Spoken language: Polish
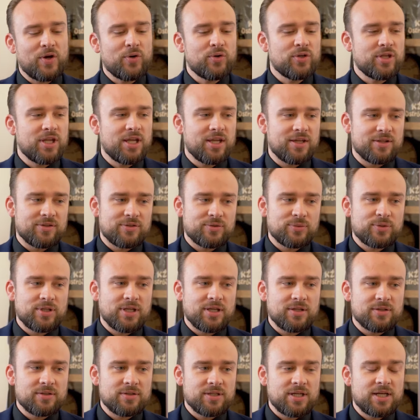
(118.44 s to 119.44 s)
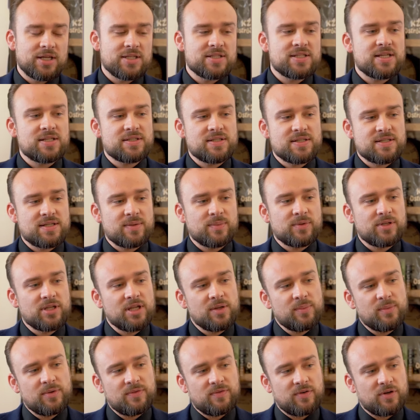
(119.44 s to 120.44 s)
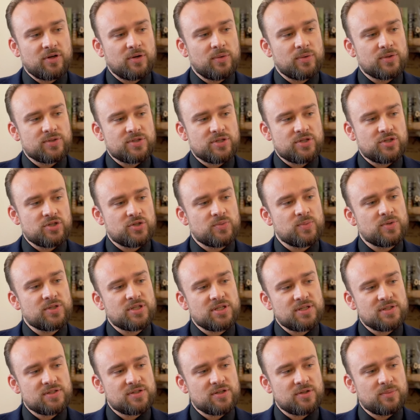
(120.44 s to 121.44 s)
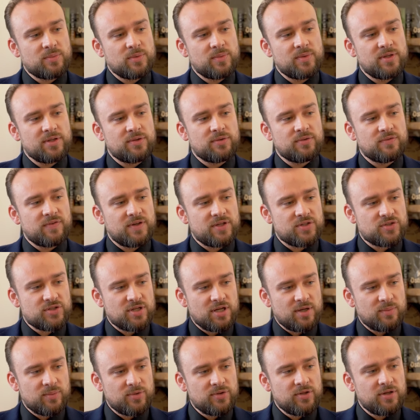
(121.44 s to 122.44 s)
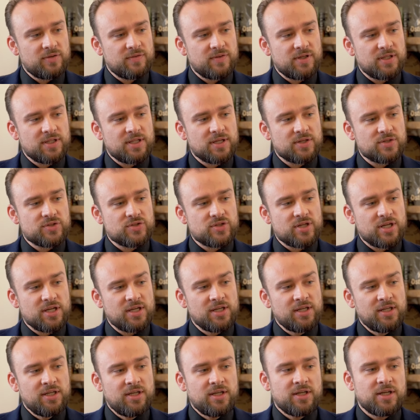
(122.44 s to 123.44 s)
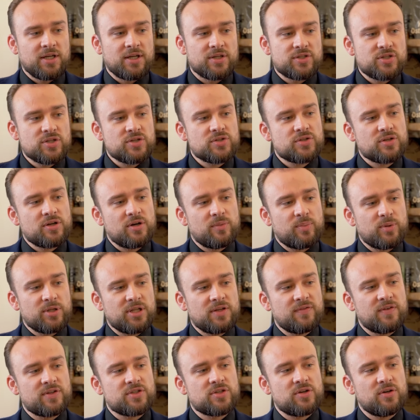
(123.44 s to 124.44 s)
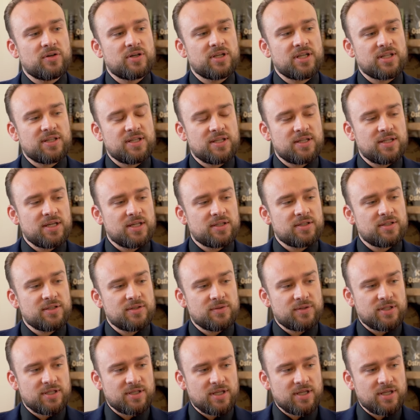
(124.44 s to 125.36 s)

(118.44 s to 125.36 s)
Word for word: O nie, tutaj realizację zamkniemy w około 10 miesięcy od momentu wejścia na budowę, także e, ciężko podawać konkretne daty.